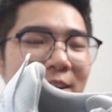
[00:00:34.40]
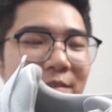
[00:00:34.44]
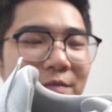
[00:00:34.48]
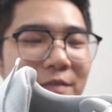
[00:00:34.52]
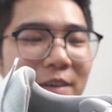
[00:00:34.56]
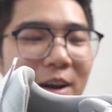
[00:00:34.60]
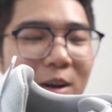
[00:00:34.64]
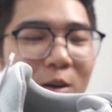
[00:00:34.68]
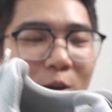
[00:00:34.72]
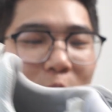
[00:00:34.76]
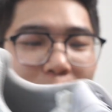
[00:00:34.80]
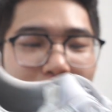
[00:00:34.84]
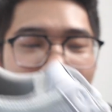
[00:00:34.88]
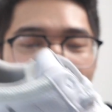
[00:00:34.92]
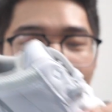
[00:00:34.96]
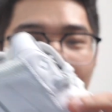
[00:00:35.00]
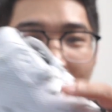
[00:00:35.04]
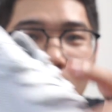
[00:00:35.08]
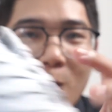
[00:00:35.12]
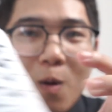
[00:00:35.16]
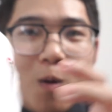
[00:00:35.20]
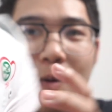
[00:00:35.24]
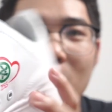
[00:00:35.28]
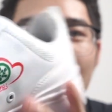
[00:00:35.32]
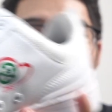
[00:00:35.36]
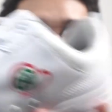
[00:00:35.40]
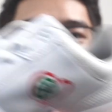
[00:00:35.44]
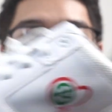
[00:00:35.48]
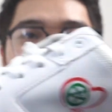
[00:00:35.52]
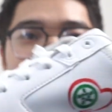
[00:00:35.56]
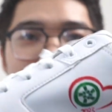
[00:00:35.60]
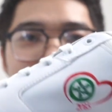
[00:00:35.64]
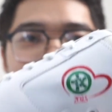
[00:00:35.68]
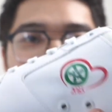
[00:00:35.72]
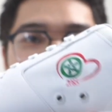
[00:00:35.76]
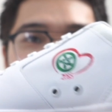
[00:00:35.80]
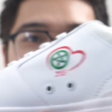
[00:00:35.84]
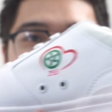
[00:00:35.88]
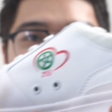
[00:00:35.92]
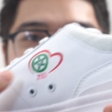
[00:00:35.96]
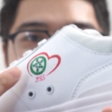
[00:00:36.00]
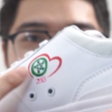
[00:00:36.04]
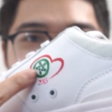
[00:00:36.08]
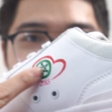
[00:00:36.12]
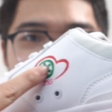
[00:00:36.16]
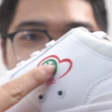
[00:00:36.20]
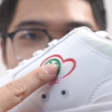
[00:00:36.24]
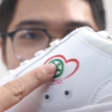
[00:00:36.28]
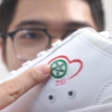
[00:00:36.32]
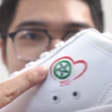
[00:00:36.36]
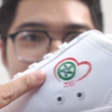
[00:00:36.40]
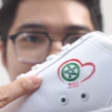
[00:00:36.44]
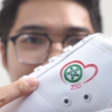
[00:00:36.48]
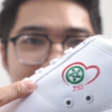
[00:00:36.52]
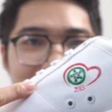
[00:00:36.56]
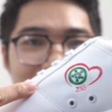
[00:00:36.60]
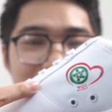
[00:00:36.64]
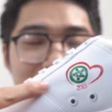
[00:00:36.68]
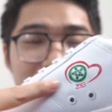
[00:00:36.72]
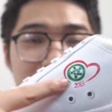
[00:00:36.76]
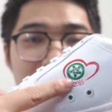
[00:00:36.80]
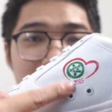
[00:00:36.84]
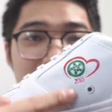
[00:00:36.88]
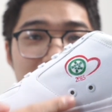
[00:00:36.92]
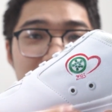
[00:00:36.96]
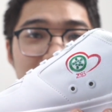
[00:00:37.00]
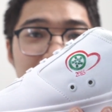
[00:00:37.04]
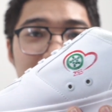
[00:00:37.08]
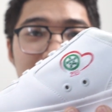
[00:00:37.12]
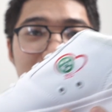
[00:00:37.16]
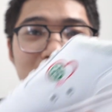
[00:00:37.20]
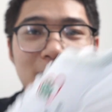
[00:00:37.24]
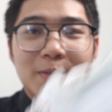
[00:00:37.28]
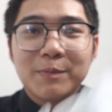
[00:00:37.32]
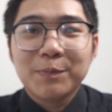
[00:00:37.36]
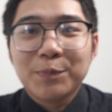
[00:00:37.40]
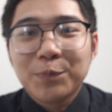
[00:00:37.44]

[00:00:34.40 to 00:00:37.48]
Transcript: và có logo của cái giải chạy vừa rồi á.